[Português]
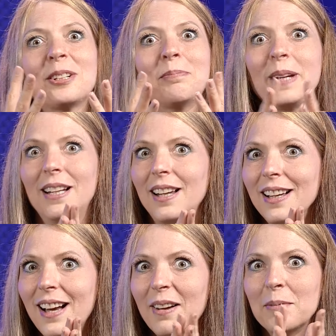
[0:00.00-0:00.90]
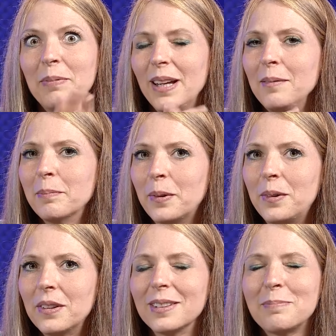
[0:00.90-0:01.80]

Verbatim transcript: é bem legal, é bem bom,